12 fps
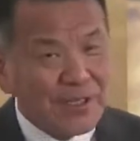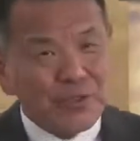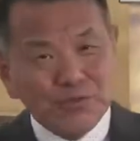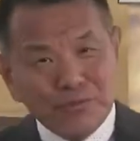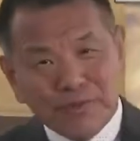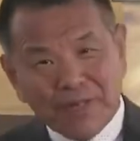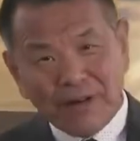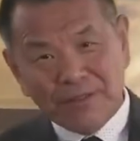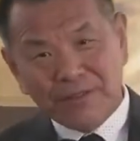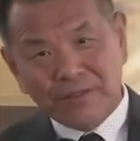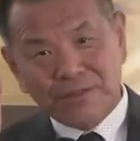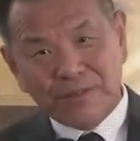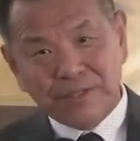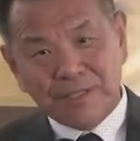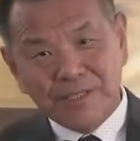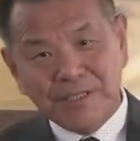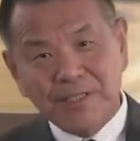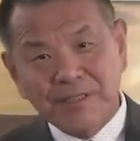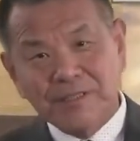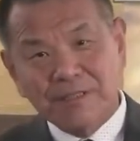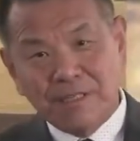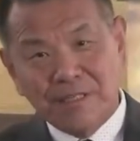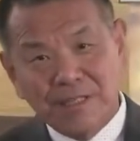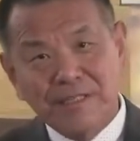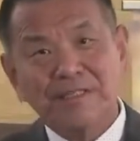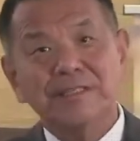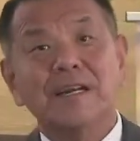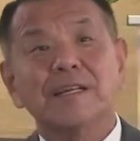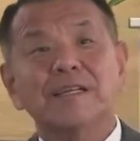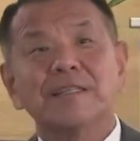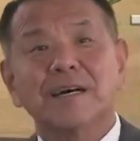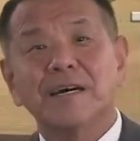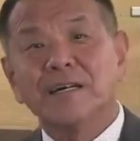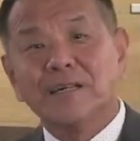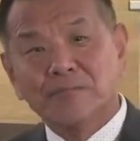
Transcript: 重要的就是神的灵降临他，